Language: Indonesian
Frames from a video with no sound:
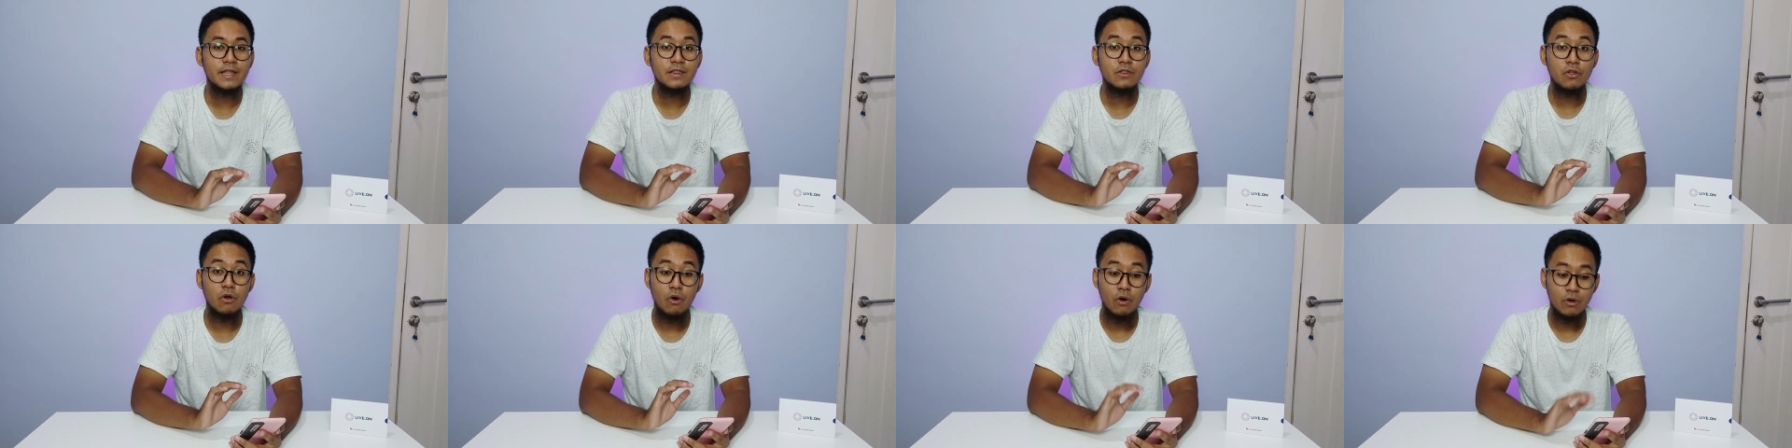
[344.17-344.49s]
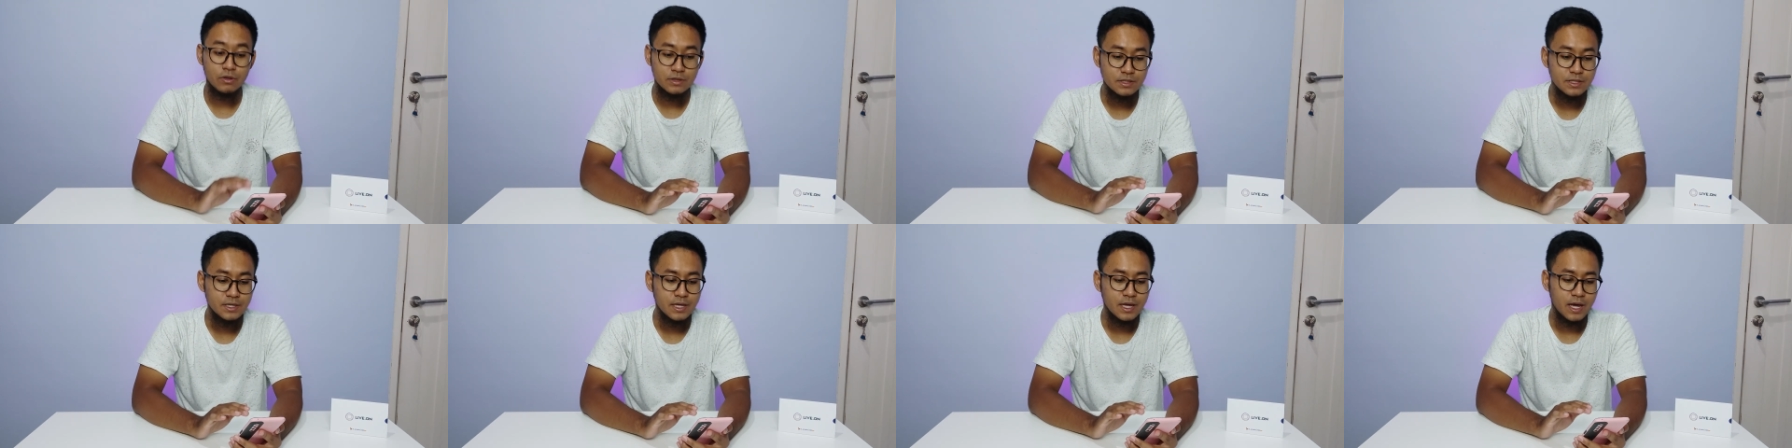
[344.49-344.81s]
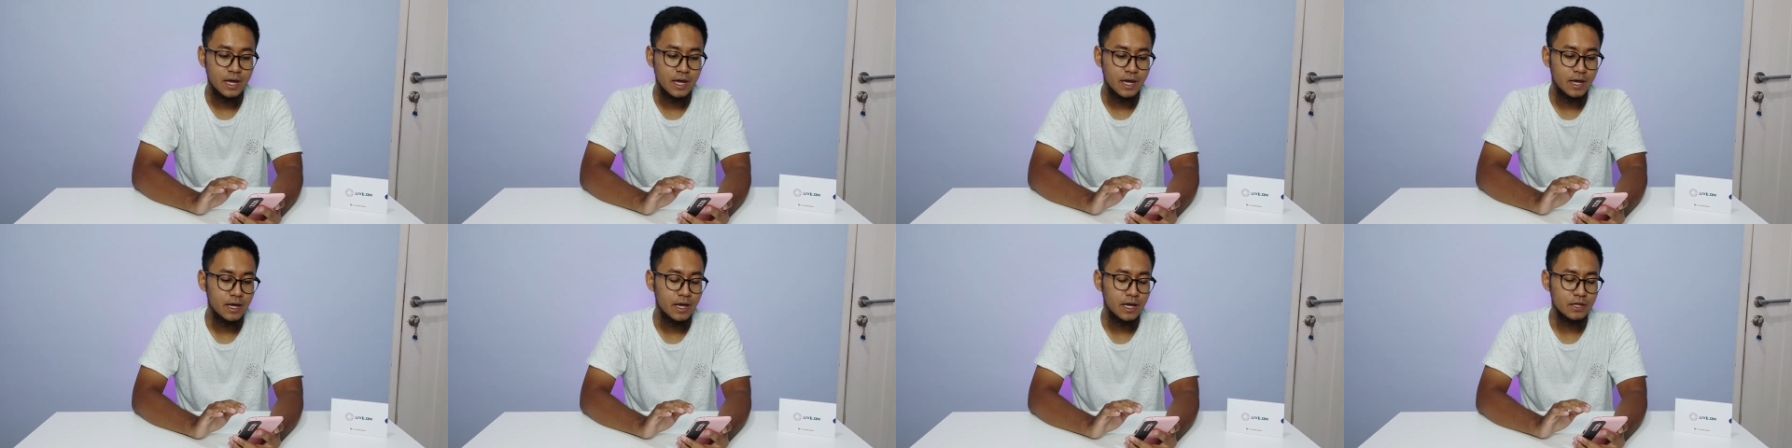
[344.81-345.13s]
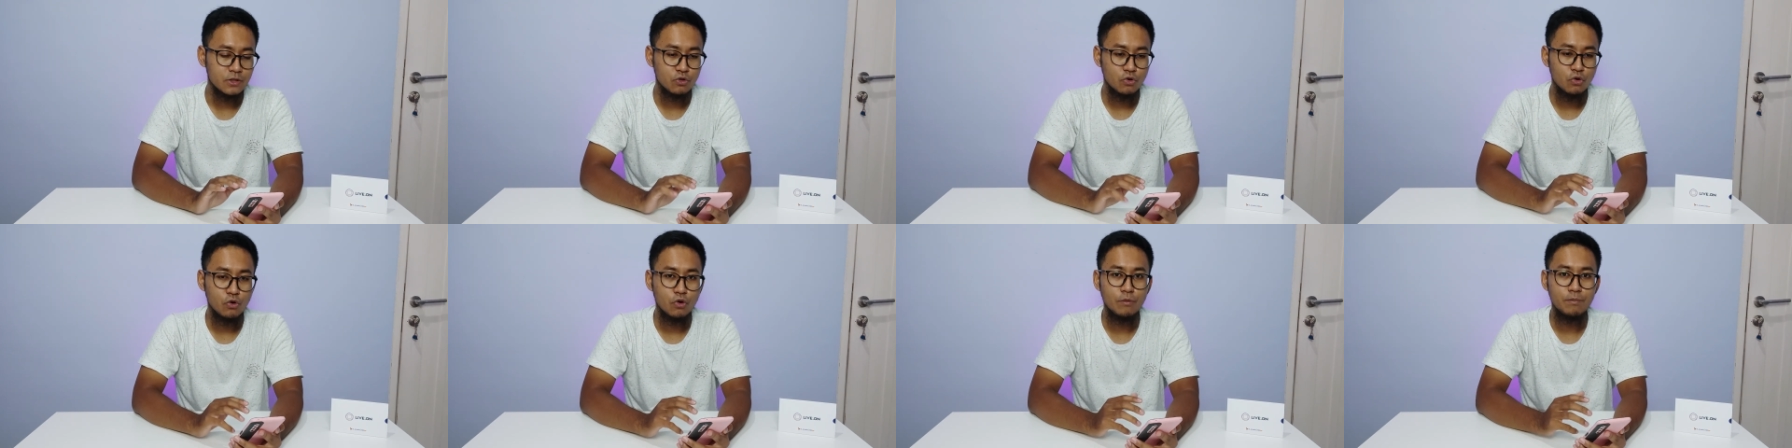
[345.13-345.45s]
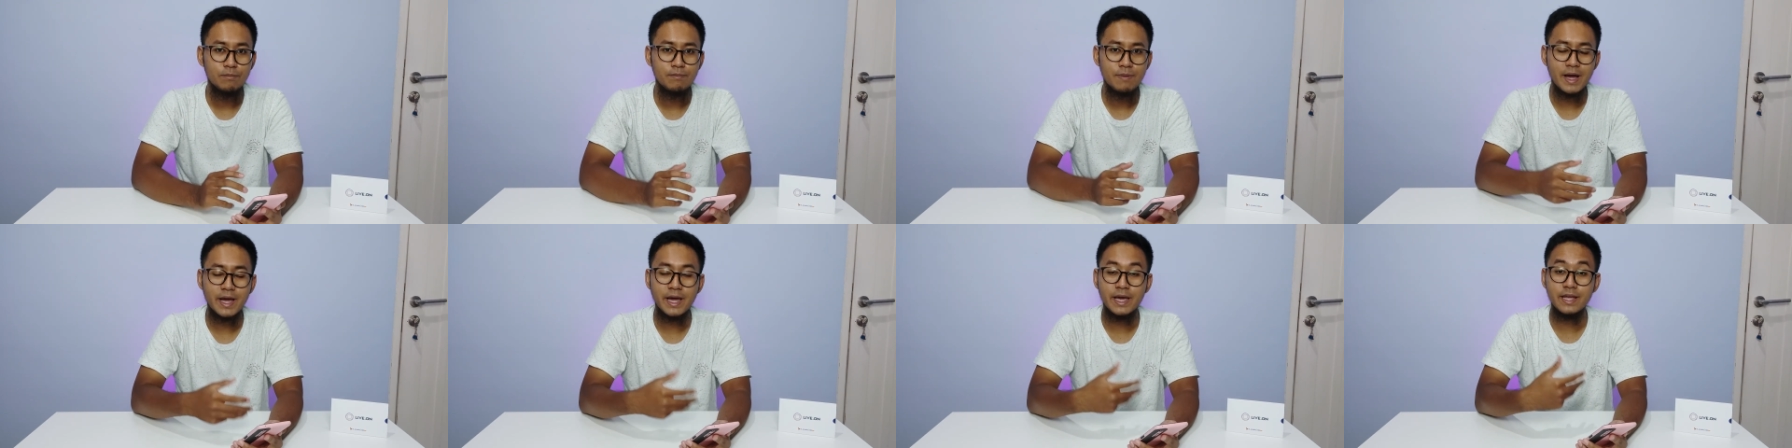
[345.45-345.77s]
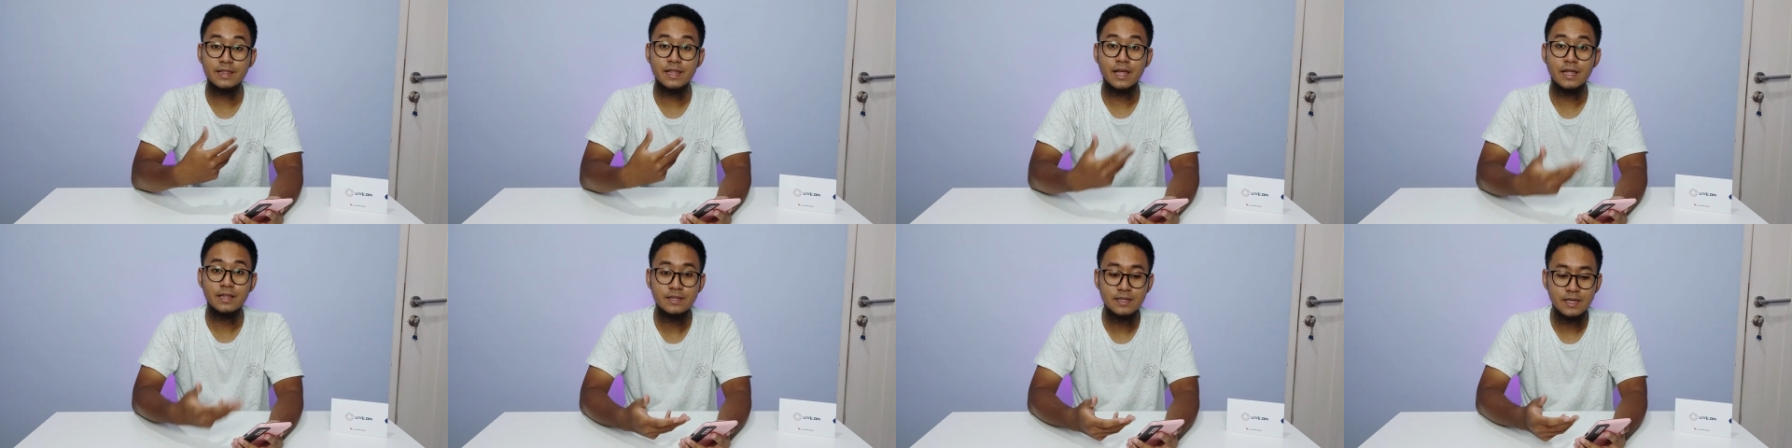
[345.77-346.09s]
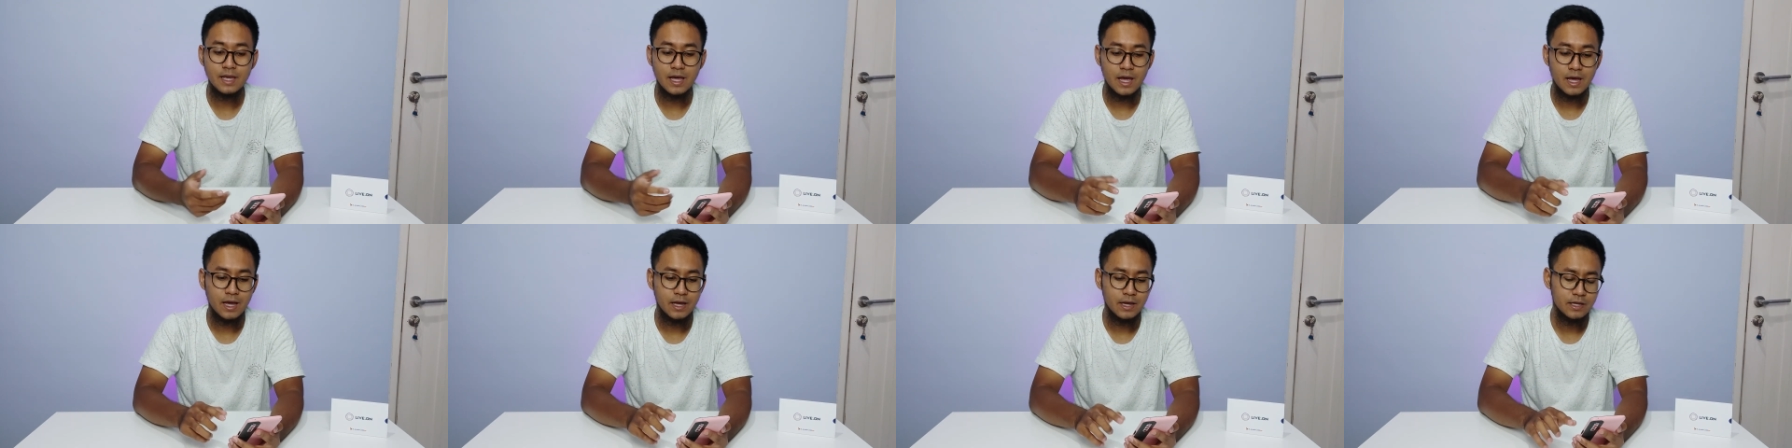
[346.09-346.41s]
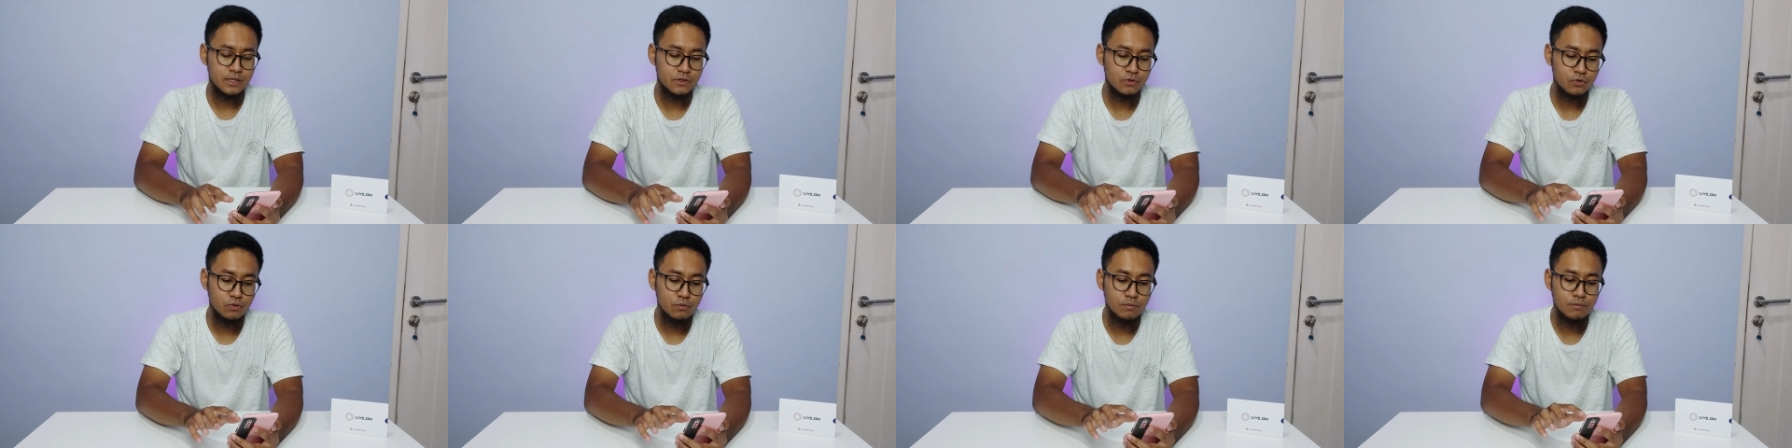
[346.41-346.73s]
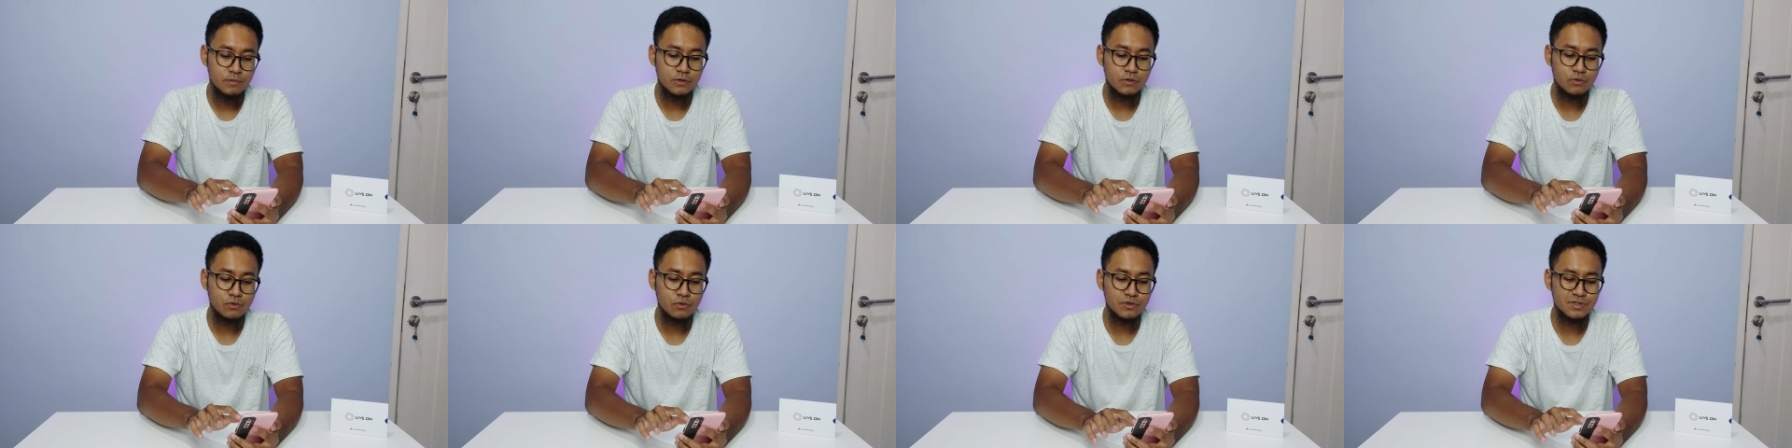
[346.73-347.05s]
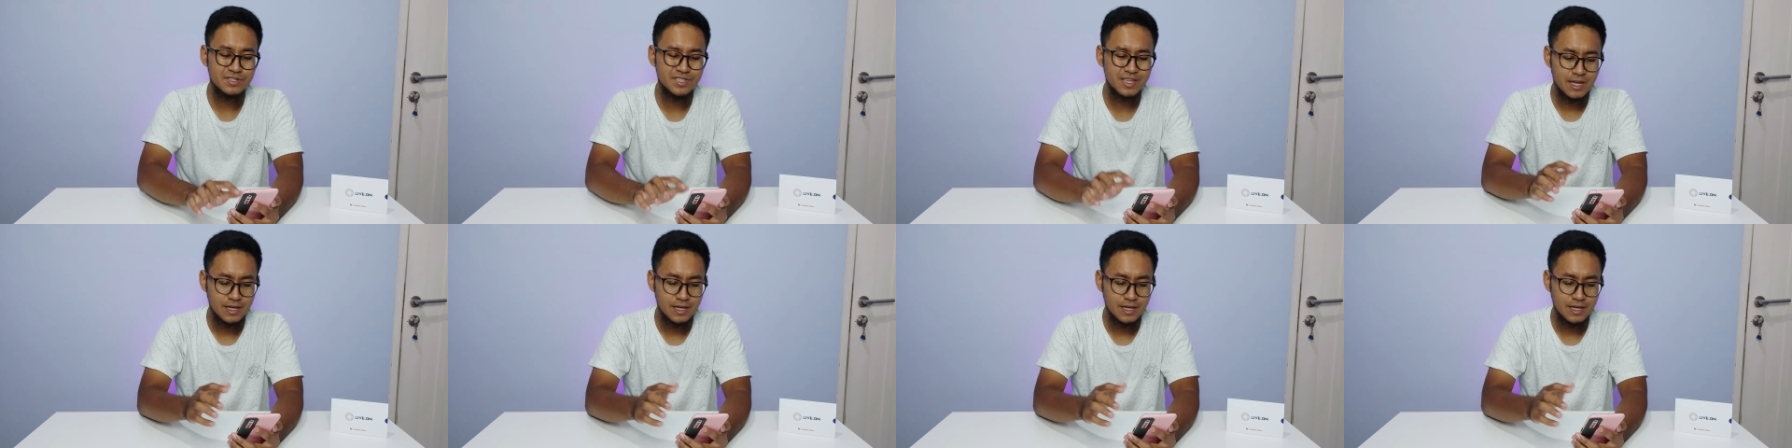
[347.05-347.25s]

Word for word: add-onnya atau paketannya itu menurut